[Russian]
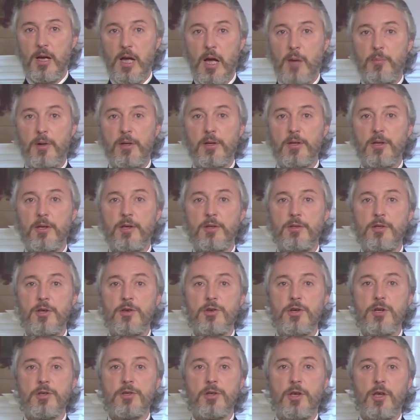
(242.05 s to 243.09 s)

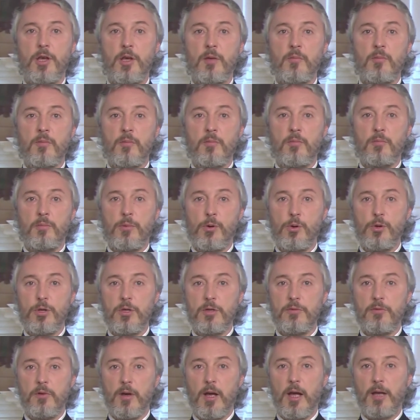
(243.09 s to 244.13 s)
апологетические
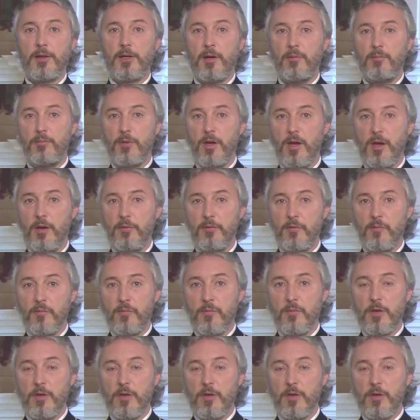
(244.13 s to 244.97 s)
против аномеев,